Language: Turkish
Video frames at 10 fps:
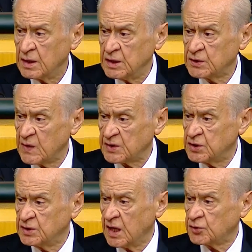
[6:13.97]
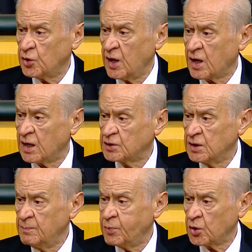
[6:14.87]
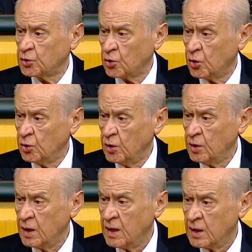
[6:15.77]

İsveç'in NATO'ya katılım protokolü